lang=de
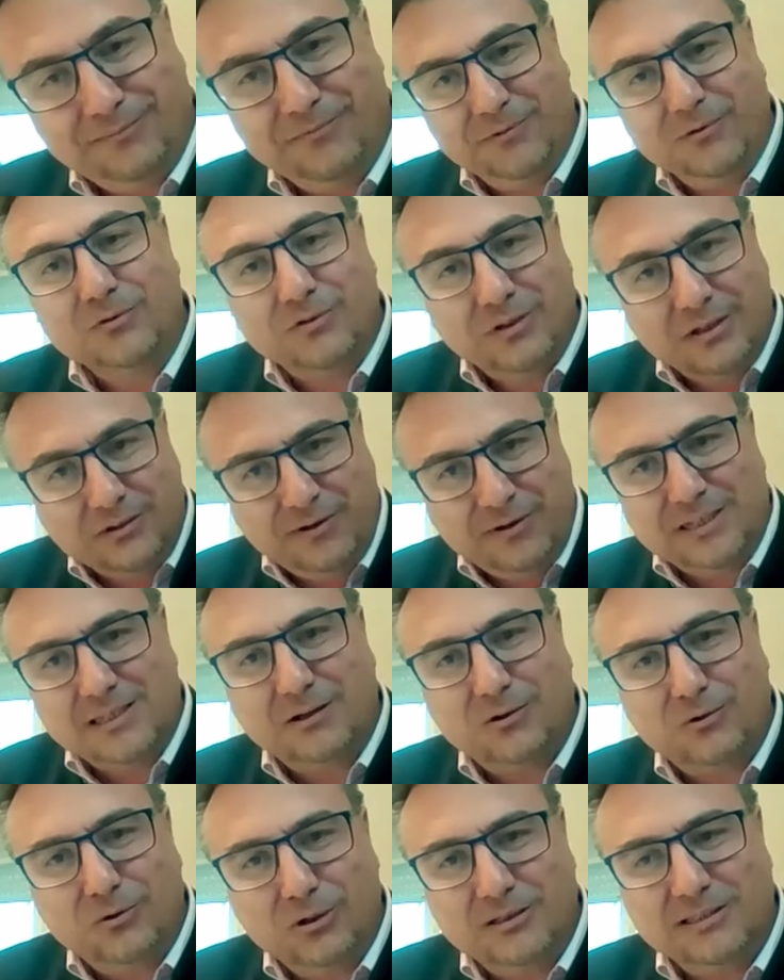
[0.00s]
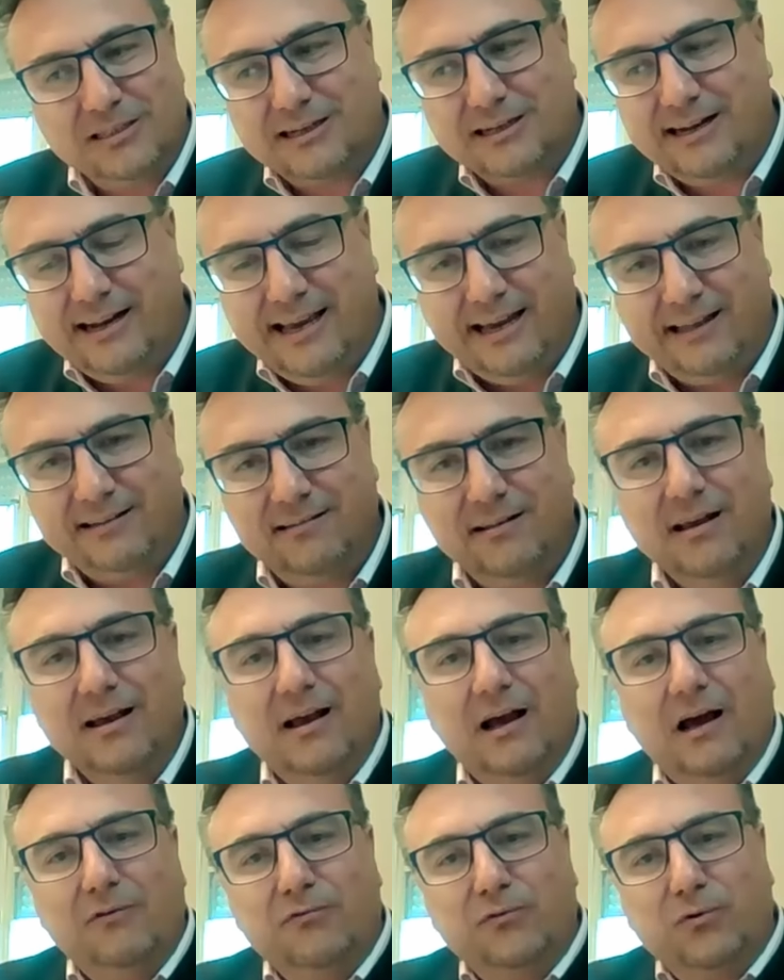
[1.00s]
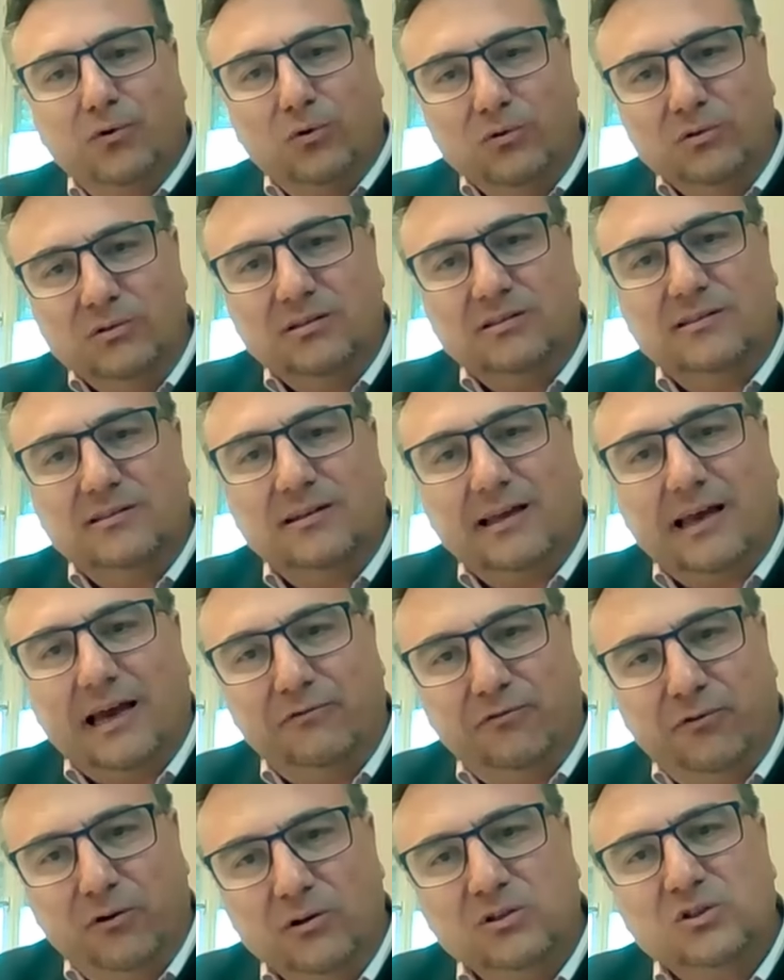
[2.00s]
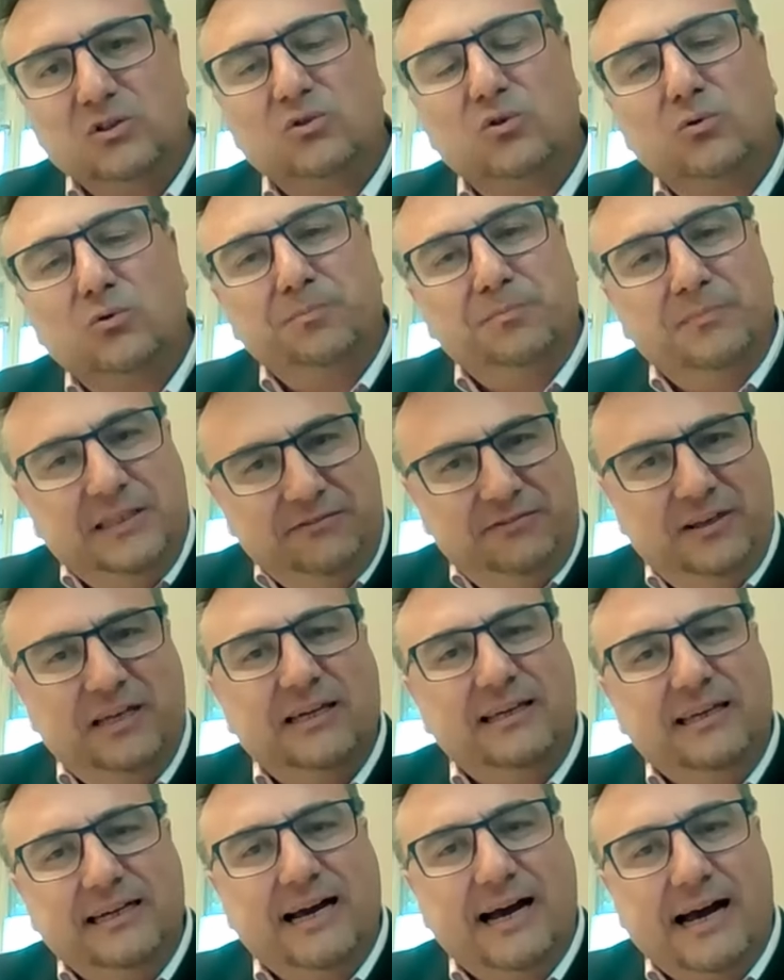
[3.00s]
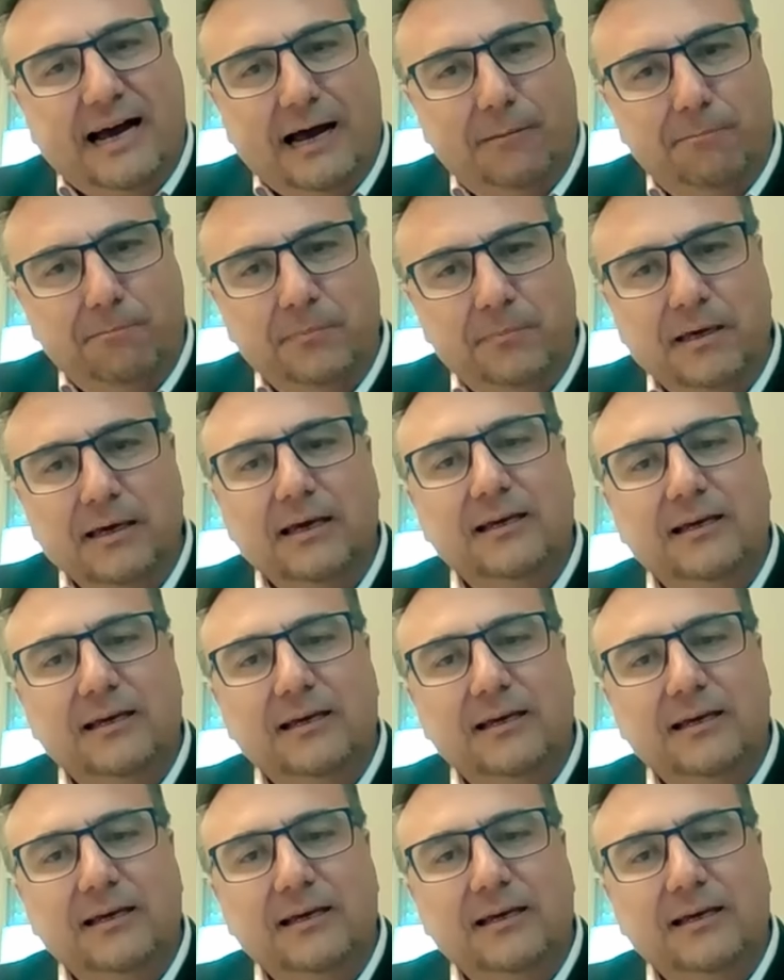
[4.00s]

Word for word: Und ich will es auch kurz erklären. Aufgrund der drei Volksgruppen, die wir hier haben,